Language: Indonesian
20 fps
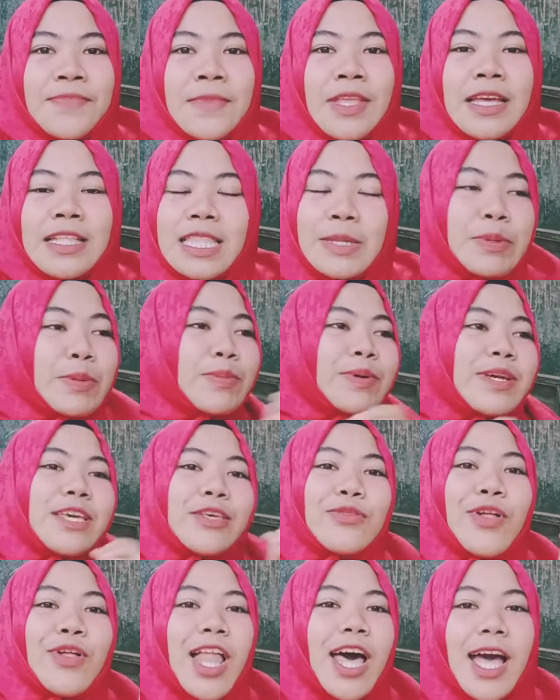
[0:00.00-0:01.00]
tapi
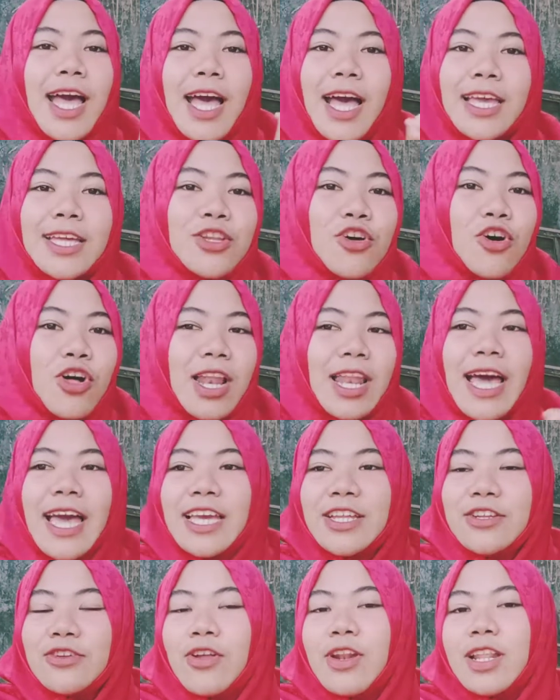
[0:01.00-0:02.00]
begitulah idol
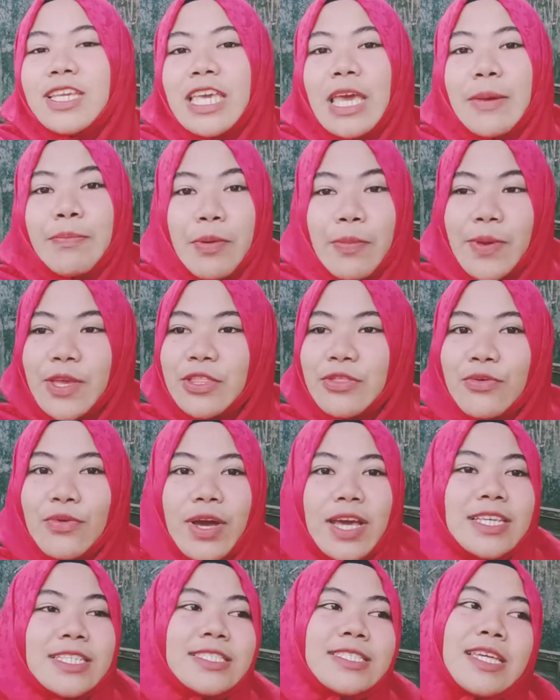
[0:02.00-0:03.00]
idol K-pop itu
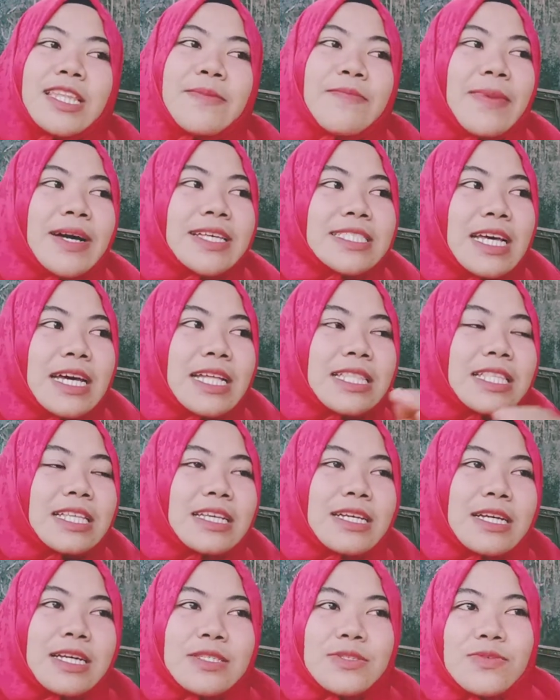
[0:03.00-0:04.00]
guys jadi masa
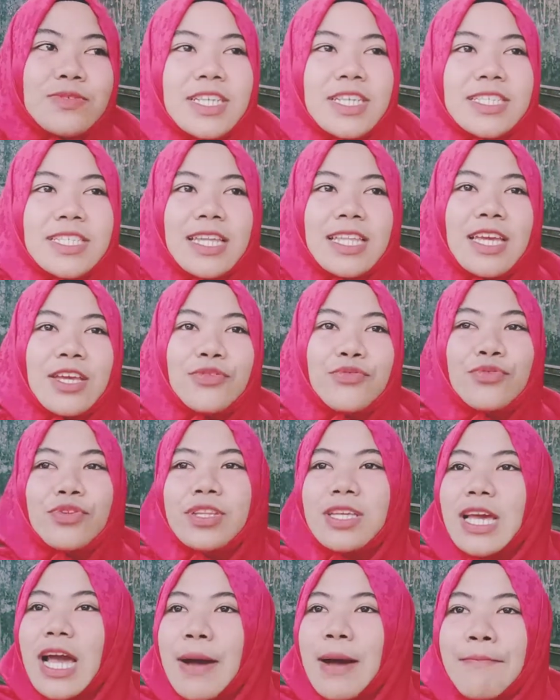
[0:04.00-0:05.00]
kesuksesannya itu
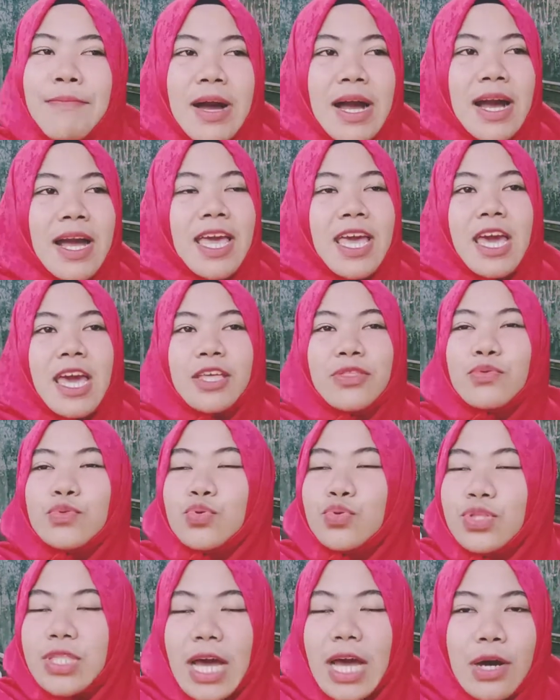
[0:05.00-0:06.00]
diambang ambang
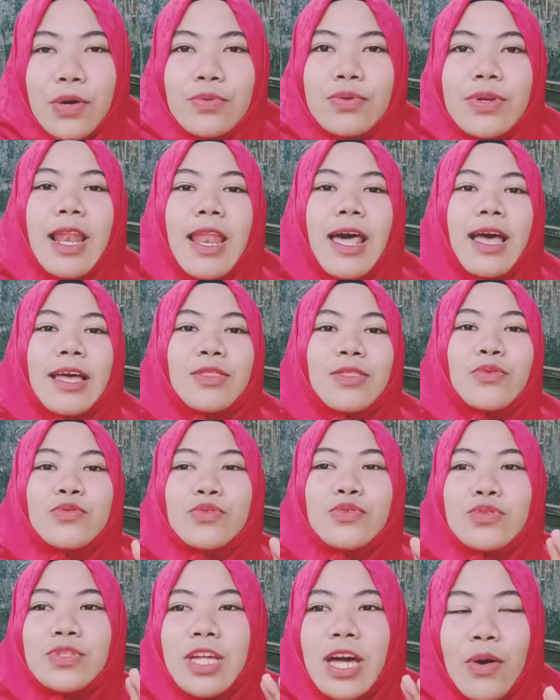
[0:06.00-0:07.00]
7 tahun lah
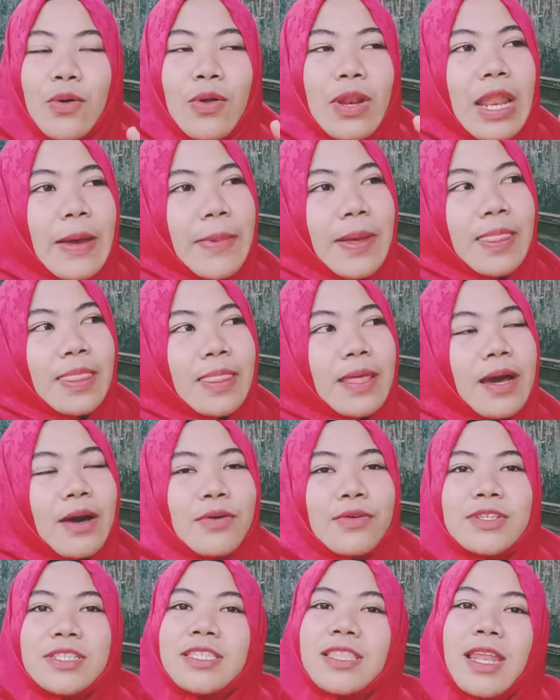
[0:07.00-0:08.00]
7 tahun 8
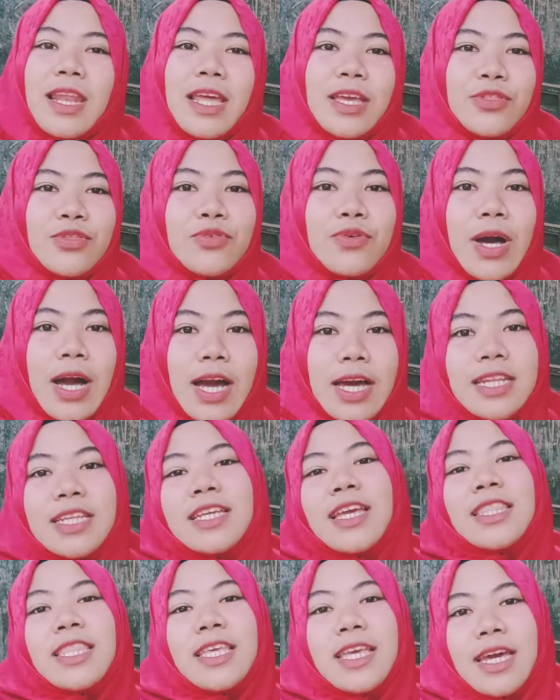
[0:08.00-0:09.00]
tahun setelah itu akan
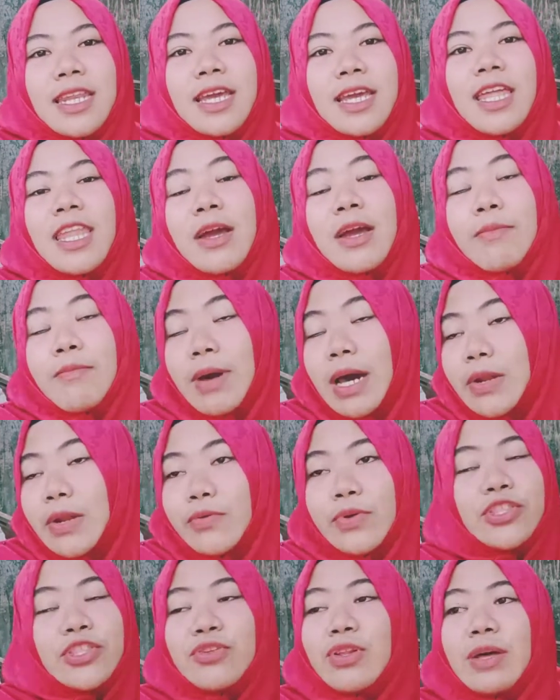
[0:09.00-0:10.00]
digantikan dengan yang
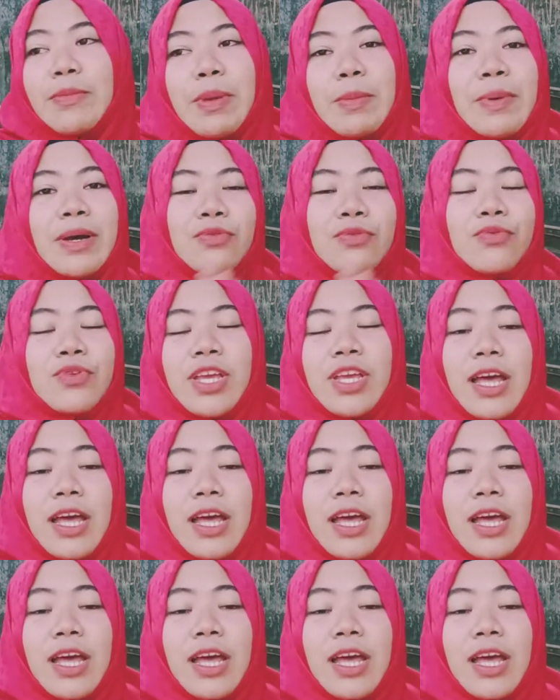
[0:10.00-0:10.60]
baru itulah memang dunia